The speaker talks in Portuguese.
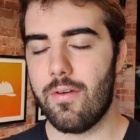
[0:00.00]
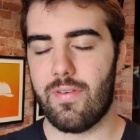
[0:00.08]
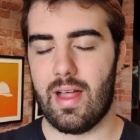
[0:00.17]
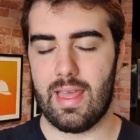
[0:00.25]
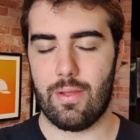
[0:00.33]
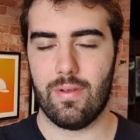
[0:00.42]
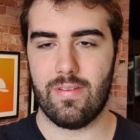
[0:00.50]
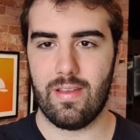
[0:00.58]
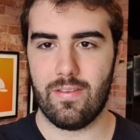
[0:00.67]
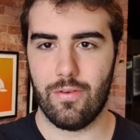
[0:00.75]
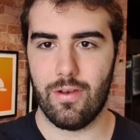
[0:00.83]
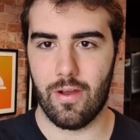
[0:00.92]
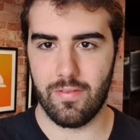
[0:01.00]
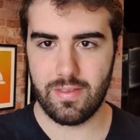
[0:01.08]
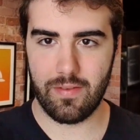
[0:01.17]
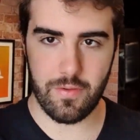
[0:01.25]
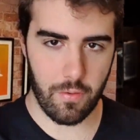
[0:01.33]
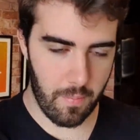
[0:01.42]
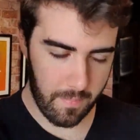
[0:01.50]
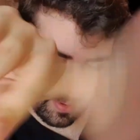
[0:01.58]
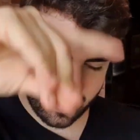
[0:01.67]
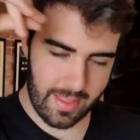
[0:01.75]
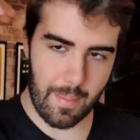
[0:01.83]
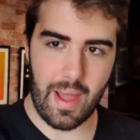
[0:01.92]
fale com a gente do Inova Civil.
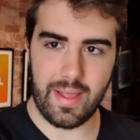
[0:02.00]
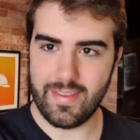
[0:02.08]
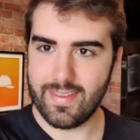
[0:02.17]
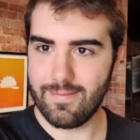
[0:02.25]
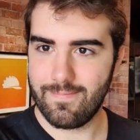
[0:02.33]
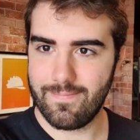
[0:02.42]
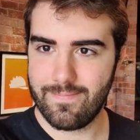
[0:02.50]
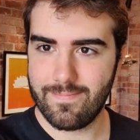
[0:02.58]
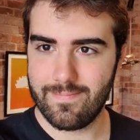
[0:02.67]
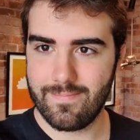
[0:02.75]
Até mais!